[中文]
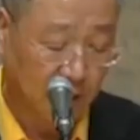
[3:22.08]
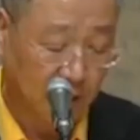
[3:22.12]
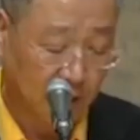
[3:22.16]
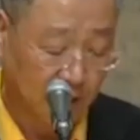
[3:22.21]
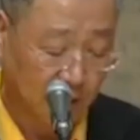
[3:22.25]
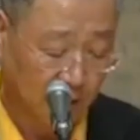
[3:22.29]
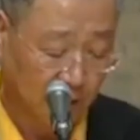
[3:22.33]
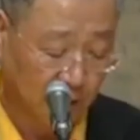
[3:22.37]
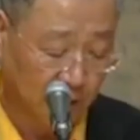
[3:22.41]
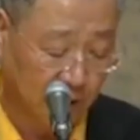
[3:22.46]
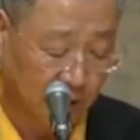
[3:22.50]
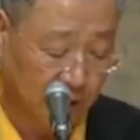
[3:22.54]

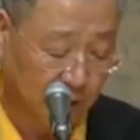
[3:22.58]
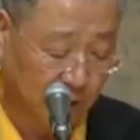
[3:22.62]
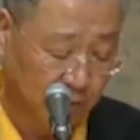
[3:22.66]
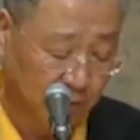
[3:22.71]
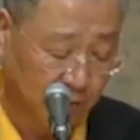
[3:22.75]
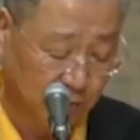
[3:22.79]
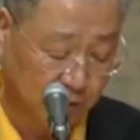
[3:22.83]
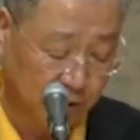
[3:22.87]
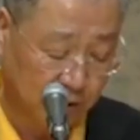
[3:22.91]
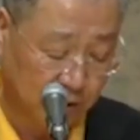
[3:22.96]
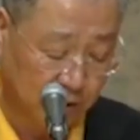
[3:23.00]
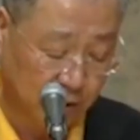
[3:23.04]
有一个
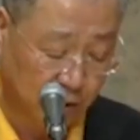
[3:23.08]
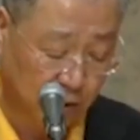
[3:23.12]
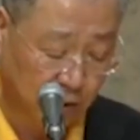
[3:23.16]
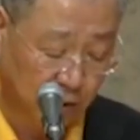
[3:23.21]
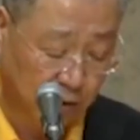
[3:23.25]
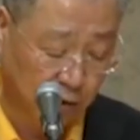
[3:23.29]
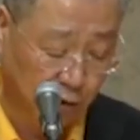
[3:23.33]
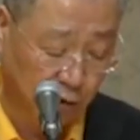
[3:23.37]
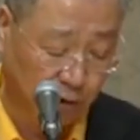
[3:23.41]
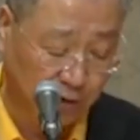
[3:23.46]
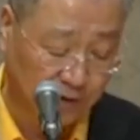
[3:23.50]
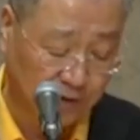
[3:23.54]
故事说，
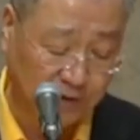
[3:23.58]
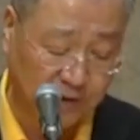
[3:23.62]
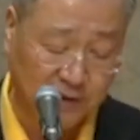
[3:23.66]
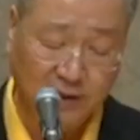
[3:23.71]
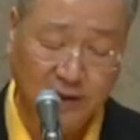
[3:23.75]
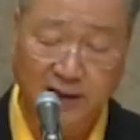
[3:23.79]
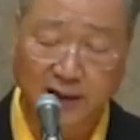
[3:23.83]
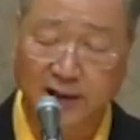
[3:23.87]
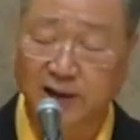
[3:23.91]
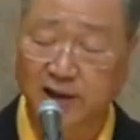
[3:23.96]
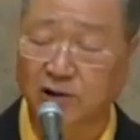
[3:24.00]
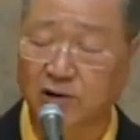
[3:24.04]
村子
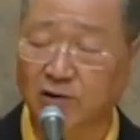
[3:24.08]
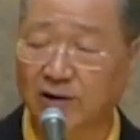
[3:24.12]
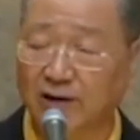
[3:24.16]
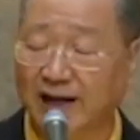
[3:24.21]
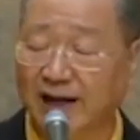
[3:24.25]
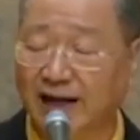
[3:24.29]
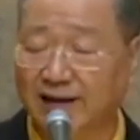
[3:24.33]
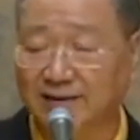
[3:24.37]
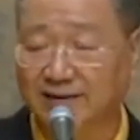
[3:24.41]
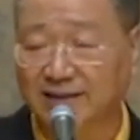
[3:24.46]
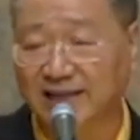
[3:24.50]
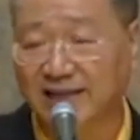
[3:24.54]
里有
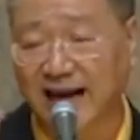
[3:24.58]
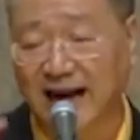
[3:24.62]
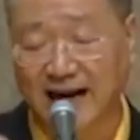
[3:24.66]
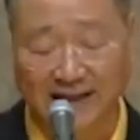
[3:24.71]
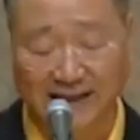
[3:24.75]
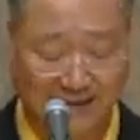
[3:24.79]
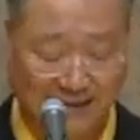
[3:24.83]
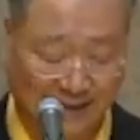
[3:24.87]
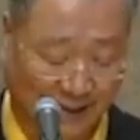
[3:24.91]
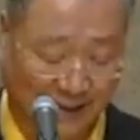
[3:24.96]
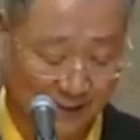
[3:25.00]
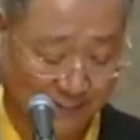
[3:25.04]
两家
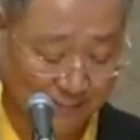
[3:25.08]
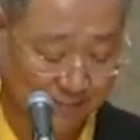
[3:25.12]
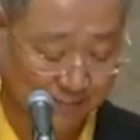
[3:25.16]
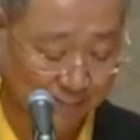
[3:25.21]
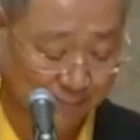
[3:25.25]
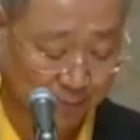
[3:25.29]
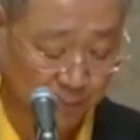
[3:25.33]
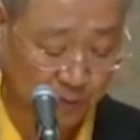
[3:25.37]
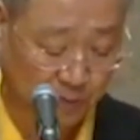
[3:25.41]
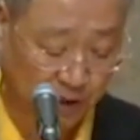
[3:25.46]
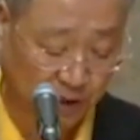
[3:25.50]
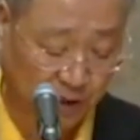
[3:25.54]
人，
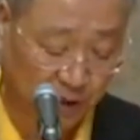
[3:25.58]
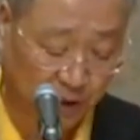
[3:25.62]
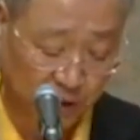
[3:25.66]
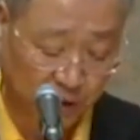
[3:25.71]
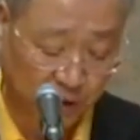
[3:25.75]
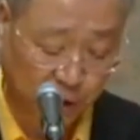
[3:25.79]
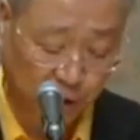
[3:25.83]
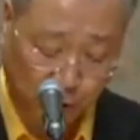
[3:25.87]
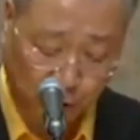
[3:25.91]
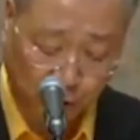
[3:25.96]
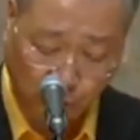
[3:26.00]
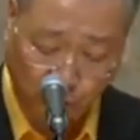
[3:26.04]
一个
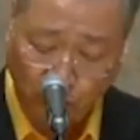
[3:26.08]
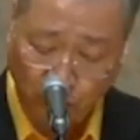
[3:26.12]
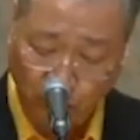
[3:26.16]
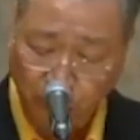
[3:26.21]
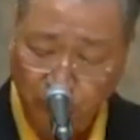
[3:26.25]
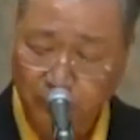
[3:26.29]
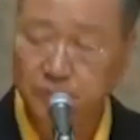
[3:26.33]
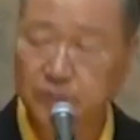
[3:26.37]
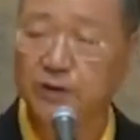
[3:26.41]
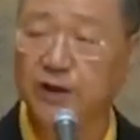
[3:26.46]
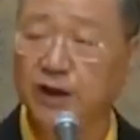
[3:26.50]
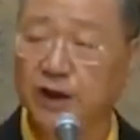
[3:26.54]

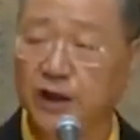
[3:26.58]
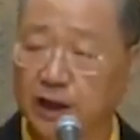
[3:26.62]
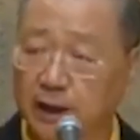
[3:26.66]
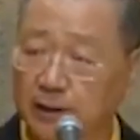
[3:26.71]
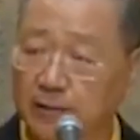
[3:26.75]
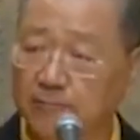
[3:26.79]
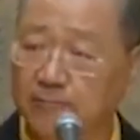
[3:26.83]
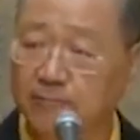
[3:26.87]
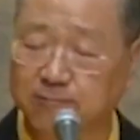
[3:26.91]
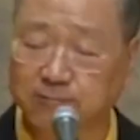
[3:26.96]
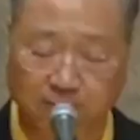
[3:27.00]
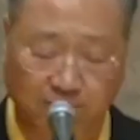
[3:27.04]
穷，一
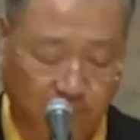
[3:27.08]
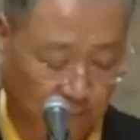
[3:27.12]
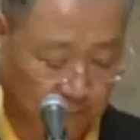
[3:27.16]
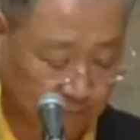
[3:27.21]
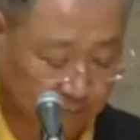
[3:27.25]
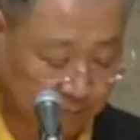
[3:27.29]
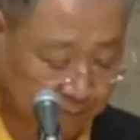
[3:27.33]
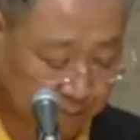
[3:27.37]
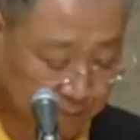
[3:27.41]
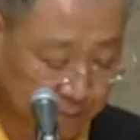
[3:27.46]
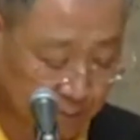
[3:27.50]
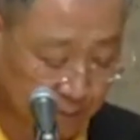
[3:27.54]
个富，
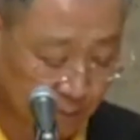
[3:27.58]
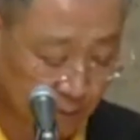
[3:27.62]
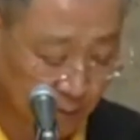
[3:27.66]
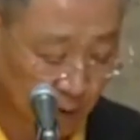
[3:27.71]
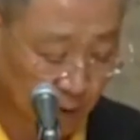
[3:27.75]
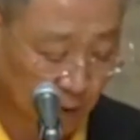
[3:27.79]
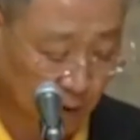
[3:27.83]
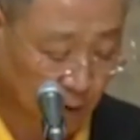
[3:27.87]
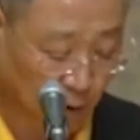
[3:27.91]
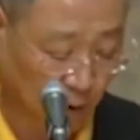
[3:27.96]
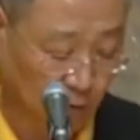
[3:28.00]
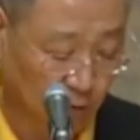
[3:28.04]

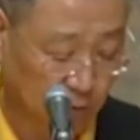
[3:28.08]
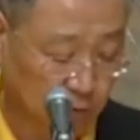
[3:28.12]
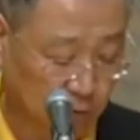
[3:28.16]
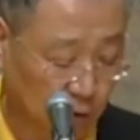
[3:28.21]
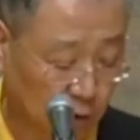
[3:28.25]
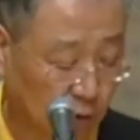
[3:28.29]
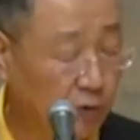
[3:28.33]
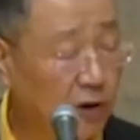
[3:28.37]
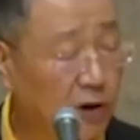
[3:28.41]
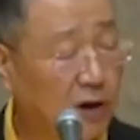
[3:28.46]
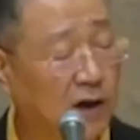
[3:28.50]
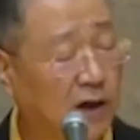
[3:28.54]
共
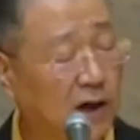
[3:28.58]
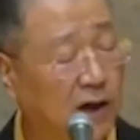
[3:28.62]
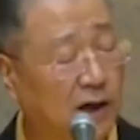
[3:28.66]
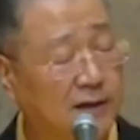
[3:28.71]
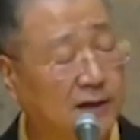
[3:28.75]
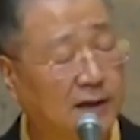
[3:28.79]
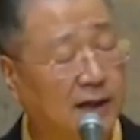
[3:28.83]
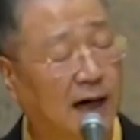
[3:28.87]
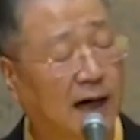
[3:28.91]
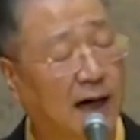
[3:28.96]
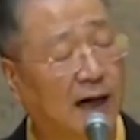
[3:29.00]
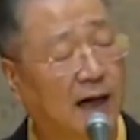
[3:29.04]
同喝
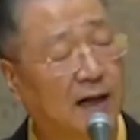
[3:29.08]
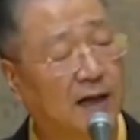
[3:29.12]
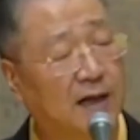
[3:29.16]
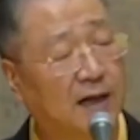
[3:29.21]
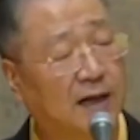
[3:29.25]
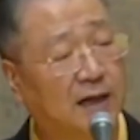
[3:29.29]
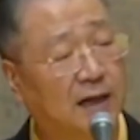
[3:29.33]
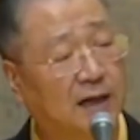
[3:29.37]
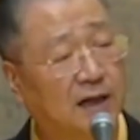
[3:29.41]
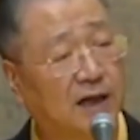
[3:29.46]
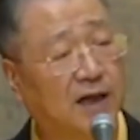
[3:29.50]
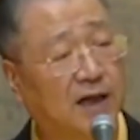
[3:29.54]
着
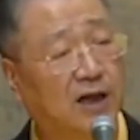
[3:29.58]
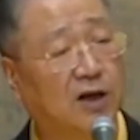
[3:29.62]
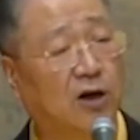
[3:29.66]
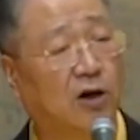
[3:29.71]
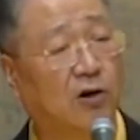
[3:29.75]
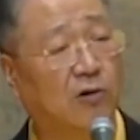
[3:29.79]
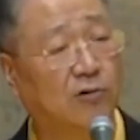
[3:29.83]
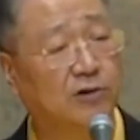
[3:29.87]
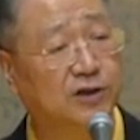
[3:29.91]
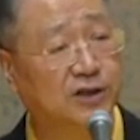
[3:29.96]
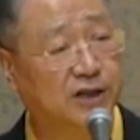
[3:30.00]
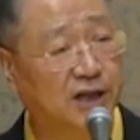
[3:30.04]
一
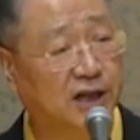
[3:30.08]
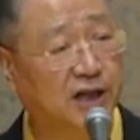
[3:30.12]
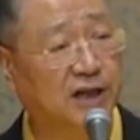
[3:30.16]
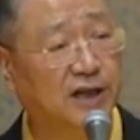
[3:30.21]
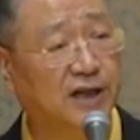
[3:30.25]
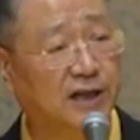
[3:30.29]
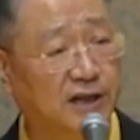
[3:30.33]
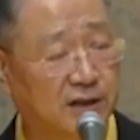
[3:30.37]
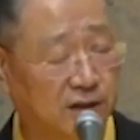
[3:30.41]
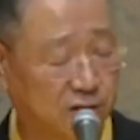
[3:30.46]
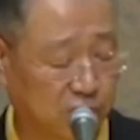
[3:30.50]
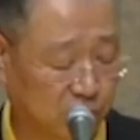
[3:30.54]
口井
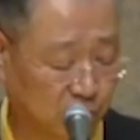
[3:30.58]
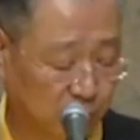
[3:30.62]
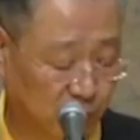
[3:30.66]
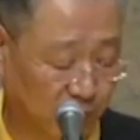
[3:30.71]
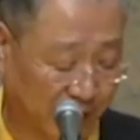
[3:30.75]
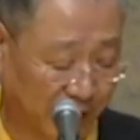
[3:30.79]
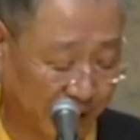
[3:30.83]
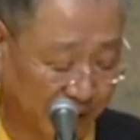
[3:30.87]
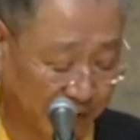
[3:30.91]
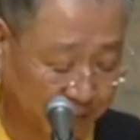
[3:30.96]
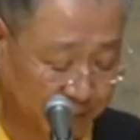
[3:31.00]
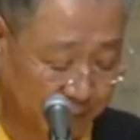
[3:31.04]
里的
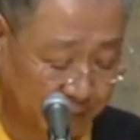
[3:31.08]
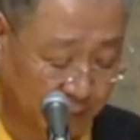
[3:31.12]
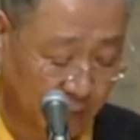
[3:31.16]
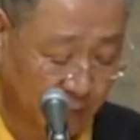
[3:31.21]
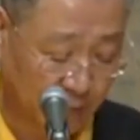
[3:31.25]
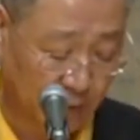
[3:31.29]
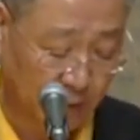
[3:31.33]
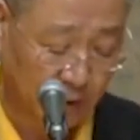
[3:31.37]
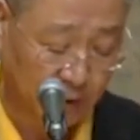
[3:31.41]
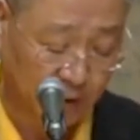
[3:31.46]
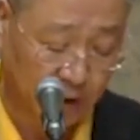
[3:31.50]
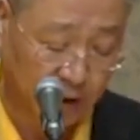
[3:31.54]
水。
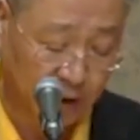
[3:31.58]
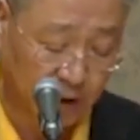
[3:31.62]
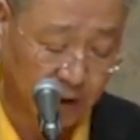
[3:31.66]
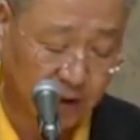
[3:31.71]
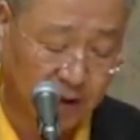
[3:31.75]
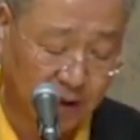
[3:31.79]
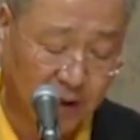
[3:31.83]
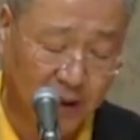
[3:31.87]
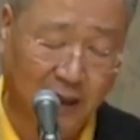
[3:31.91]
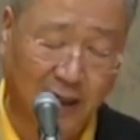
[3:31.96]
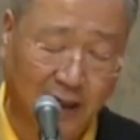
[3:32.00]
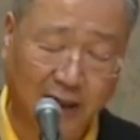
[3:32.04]
一
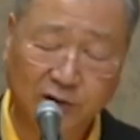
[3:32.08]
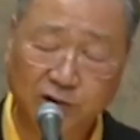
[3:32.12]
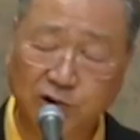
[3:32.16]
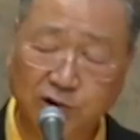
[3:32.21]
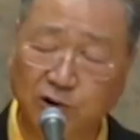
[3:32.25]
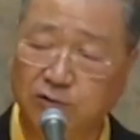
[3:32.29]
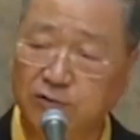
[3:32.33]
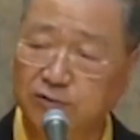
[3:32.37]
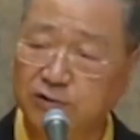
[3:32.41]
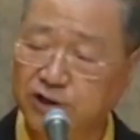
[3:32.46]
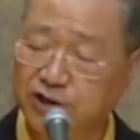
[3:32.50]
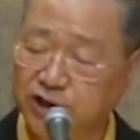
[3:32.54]
个
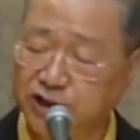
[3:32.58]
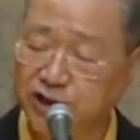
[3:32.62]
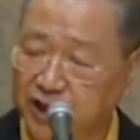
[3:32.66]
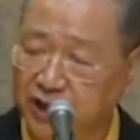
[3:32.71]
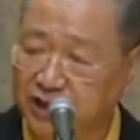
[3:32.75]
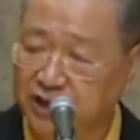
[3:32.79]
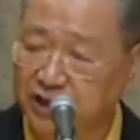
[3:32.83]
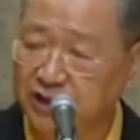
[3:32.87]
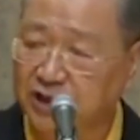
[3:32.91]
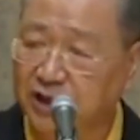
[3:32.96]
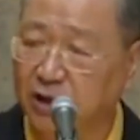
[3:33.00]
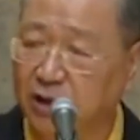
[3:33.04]
用
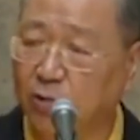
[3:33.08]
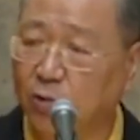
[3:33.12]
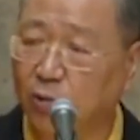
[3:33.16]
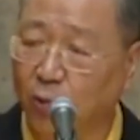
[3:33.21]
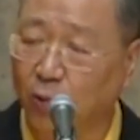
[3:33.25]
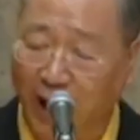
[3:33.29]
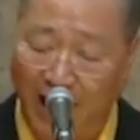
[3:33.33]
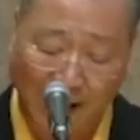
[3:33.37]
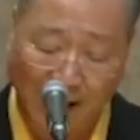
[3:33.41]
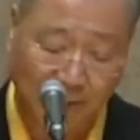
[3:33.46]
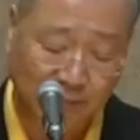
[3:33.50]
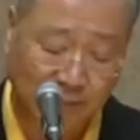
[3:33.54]
金的
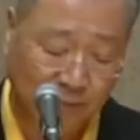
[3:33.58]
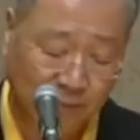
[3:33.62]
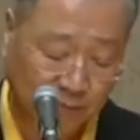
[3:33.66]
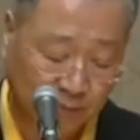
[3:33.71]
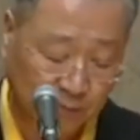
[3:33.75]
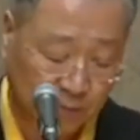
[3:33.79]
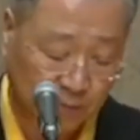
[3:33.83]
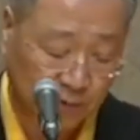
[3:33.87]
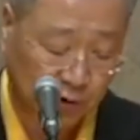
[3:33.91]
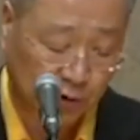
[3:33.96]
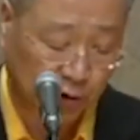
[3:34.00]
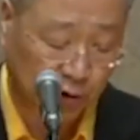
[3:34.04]
碗
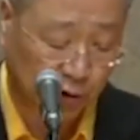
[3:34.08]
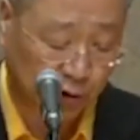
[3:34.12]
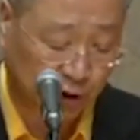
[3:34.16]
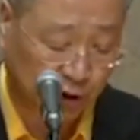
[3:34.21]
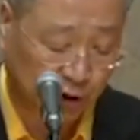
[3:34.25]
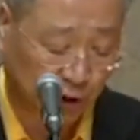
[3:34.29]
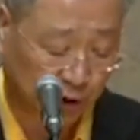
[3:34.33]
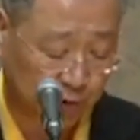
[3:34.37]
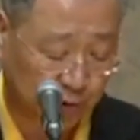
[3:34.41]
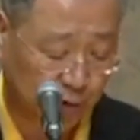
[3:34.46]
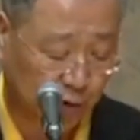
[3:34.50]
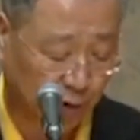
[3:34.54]
去
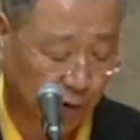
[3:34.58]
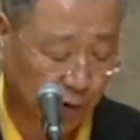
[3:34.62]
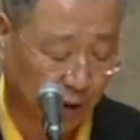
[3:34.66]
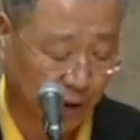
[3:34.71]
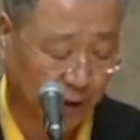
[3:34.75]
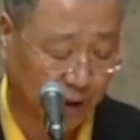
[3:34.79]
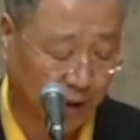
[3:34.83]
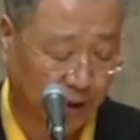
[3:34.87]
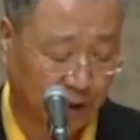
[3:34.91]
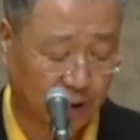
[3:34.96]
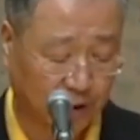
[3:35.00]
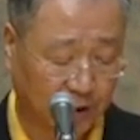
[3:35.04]
盛水，
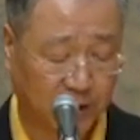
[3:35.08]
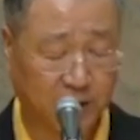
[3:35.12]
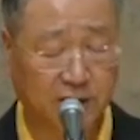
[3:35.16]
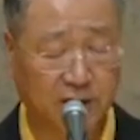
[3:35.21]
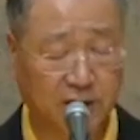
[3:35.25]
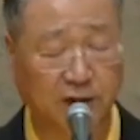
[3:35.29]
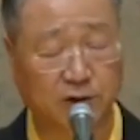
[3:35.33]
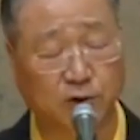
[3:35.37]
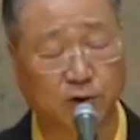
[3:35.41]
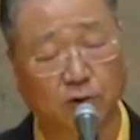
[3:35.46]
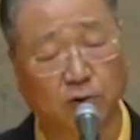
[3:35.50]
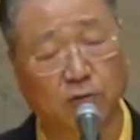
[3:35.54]
一
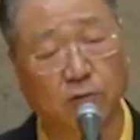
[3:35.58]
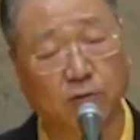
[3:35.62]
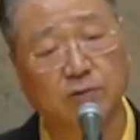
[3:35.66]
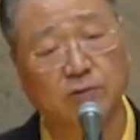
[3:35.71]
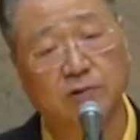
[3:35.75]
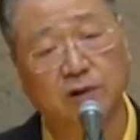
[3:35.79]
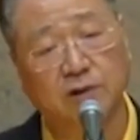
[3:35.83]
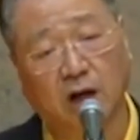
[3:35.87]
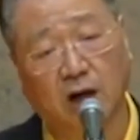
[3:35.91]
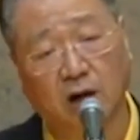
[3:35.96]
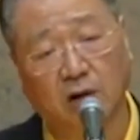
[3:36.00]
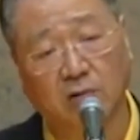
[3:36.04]
个用
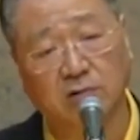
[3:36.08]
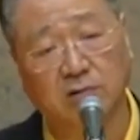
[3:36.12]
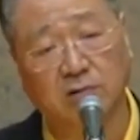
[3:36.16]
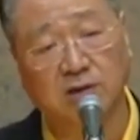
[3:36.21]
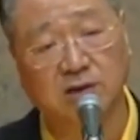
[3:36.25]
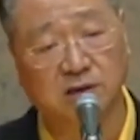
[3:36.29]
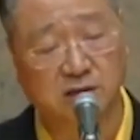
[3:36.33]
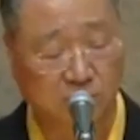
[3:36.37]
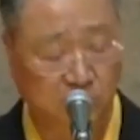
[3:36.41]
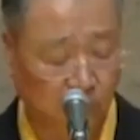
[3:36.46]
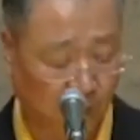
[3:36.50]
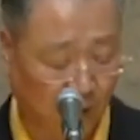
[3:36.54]
陶
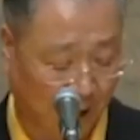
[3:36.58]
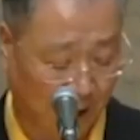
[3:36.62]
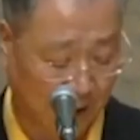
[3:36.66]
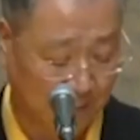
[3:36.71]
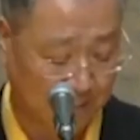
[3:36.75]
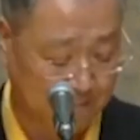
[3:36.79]
瓷碗。